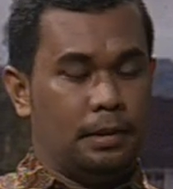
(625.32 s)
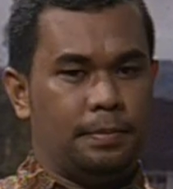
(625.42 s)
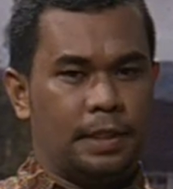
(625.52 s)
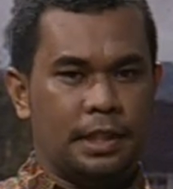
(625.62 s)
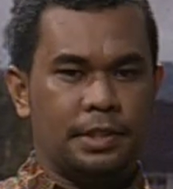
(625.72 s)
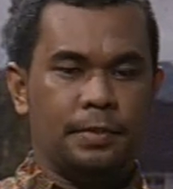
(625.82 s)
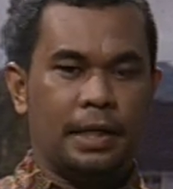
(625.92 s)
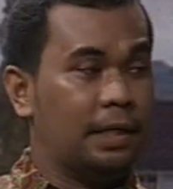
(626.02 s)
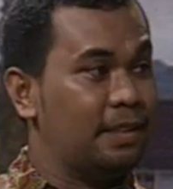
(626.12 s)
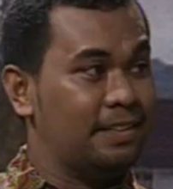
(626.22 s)
Pakaian ya.
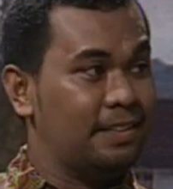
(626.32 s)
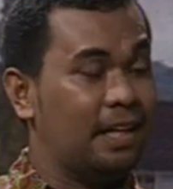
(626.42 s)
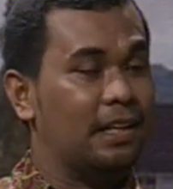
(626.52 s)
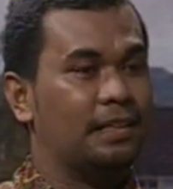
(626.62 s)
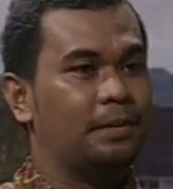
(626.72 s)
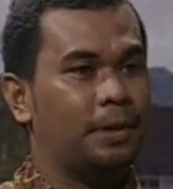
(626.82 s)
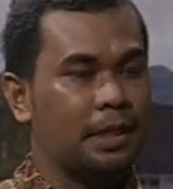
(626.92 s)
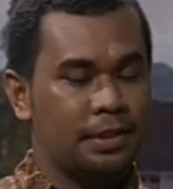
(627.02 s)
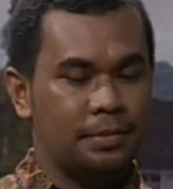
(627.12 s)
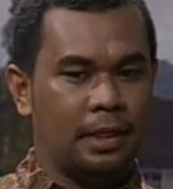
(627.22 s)
sembahyang ini ya
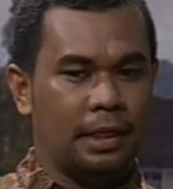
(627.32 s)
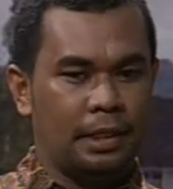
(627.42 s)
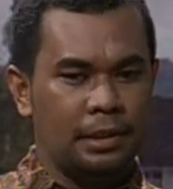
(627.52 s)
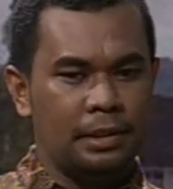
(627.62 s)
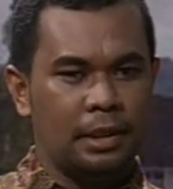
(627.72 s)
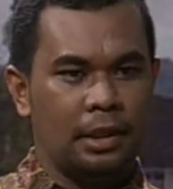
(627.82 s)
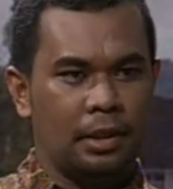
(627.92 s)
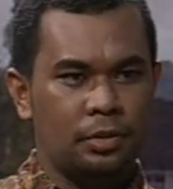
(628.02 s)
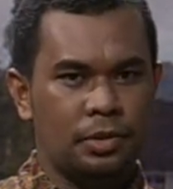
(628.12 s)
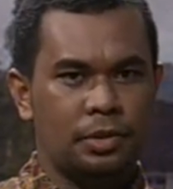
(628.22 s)
pakaian sembahyang ini
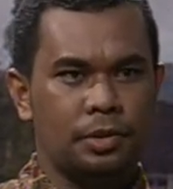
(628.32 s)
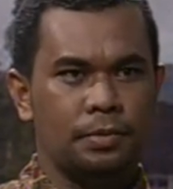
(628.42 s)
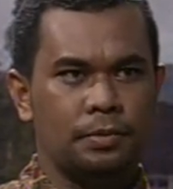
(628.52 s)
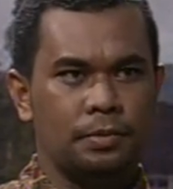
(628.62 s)
harus